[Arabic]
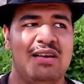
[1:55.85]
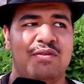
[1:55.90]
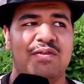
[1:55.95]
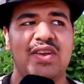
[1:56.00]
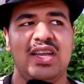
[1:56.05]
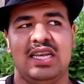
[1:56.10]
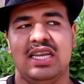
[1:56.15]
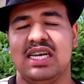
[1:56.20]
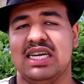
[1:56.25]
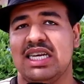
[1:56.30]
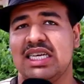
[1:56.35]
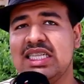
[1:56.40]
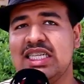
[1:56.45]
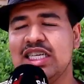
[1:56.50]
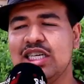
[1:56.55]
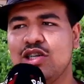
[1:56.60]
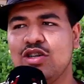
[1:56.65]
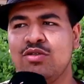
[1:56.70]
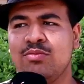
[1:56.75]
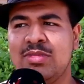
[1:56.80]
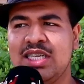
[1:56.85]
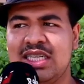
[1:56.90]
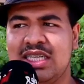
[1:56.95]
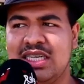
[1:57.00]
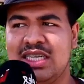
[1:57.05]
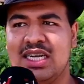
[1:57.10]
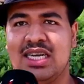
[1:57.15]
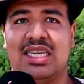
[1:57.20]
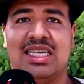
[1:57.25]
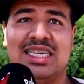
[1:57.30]
فعلا كندير
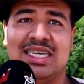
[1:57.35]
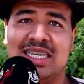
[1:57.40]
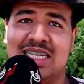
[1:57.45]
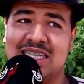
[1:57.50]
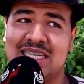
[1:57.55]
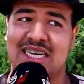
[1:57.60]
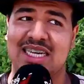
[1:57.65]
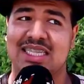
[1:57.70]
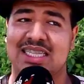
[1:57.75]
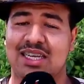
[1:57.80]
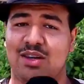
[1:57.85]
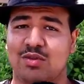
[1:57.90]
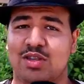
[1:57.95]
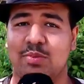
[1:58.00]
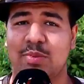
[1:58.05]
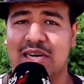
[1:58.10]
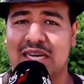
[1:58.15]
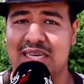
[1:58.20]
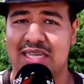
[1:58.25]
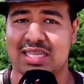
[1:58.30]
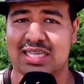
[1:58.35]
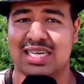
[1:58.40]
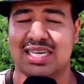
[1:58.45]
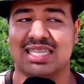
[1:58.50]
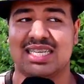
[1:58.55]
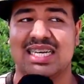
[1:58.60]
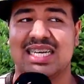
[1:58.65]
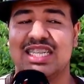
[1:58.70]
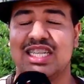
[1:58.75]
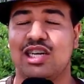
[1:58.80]
الكوميديا لان ذكرتها وسبق لي
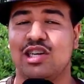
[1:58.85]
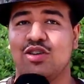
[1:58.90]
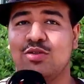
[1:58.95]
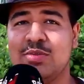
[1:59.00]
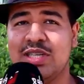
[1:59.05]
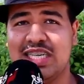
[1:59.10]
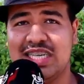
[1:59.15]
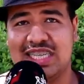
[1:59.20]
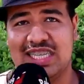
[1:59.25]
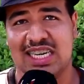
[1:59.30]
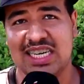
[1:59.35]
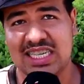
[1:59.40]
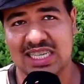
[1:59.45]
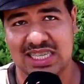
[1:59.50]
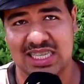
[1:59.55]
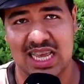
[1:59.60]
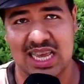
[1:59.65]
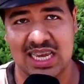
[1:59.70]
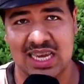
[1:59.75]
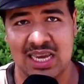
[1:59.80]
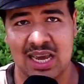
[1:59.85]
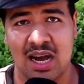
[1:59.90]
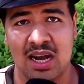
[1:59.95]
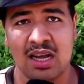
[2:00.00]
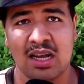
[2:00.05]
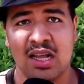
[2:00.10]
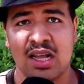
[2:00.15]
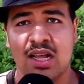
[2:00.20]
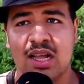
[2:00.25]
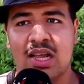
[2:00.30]
ذكرتها كندير الكوميديا حتى النسائيه
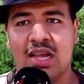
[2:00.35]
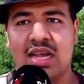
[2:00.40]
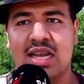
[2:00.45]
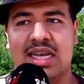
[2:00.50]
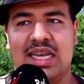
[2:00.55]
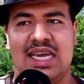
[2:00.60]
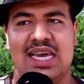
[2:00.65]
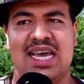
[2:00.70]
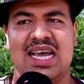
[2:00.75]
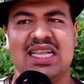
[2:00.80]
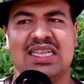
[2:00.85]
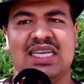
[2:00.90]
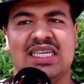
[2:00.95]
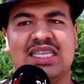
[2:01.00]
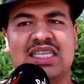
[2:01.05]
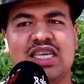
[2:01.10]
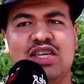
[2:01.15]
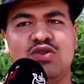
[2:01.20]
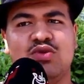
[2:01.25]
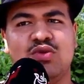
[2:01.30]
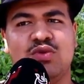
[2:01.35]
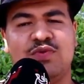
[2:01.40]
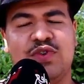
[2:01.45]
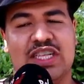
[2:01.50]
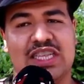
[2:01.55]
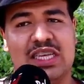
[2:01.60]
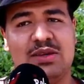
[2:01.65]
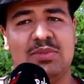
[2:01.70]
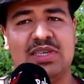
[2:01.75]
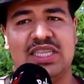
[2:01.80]
لهذا فاطمه
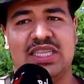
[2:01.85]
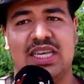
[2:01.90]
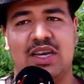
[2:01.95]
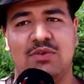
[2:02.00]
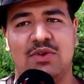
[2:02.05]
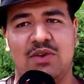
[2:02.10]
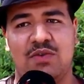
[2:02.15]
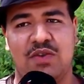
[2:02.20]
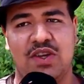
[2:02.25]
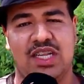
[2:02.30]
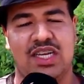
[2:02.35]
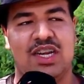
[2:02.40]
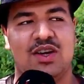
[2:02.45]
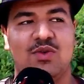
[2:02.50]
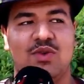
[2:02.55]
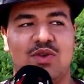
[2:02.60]
طيب التاويل فعلا